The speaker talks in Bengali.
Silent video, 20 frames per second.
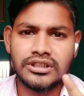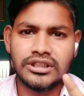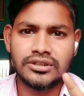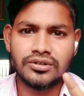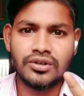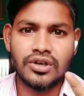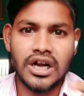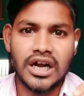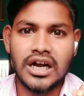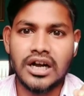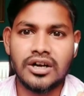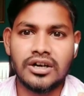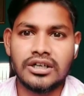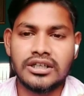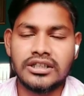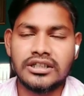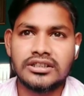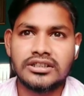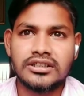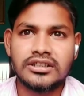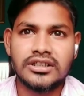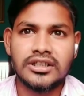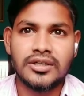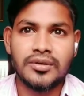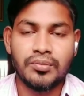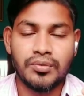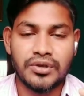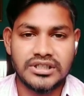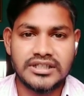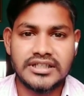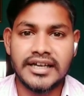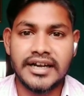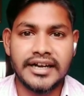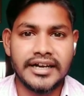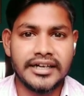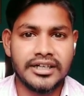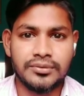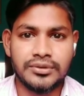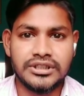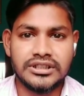যেগুলো খাওয়া হয় বা
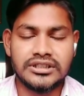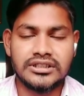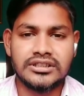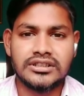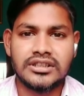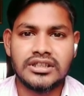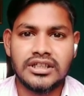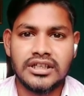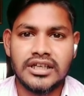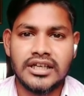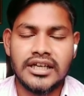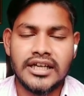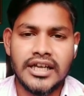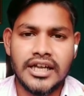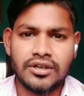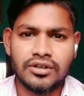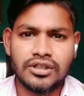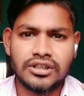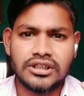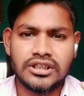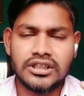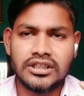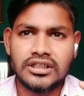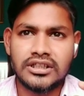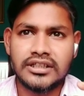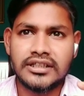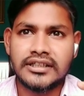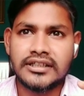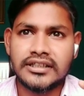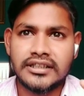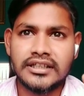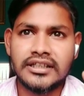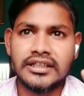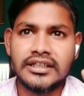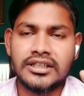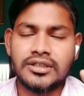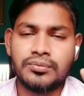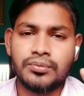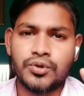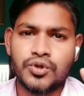সিগারেট বিড়ি এগুলোতে খেলে
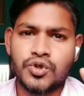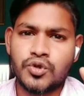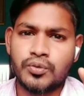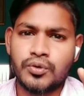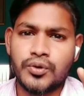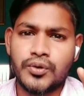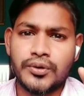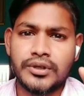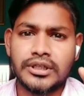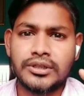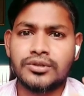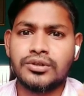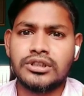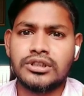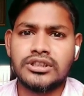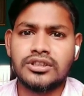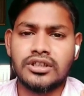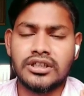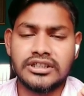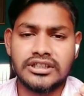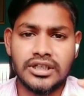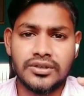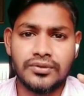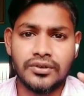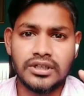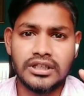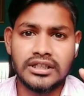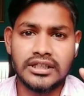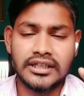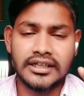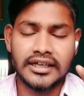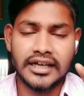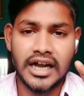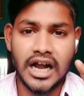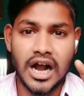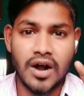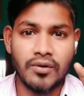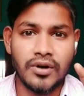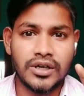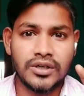প্রচুর পরিমাণে ক্ষতি হয় যার ফলে
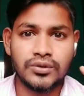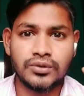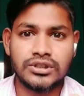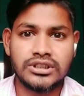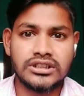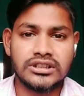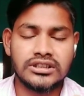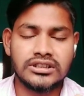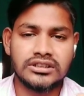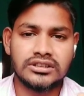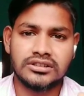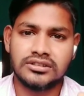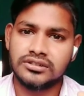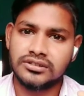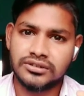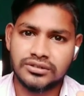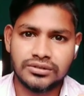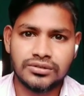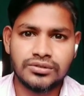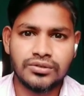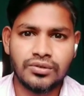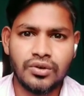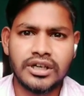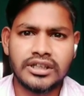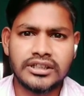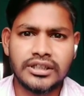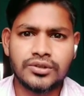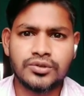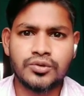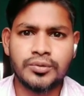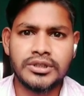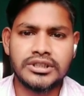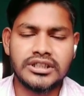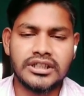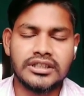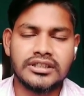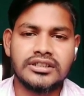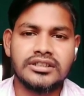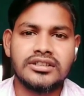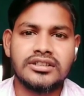খাওয়ার রুচি অনেকটা কমে
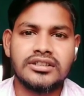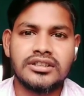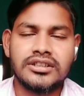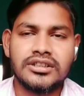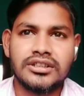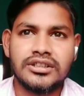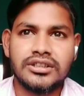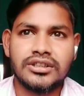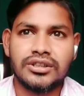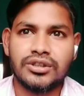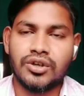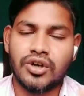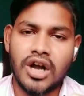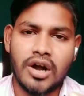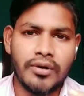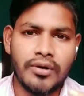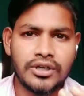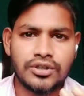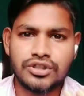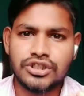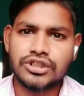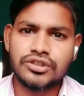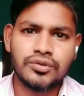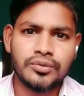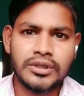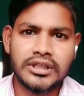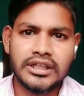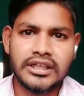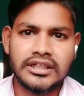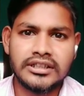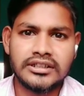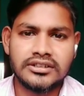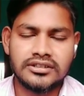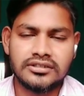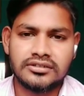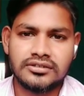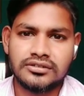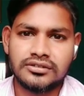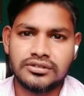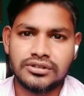যায় তো খাওয়ার রুচি কমে গেলেই
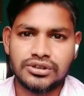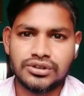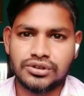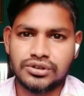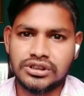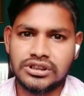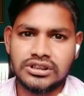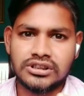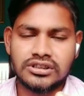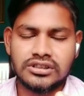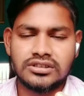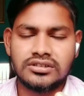শরীর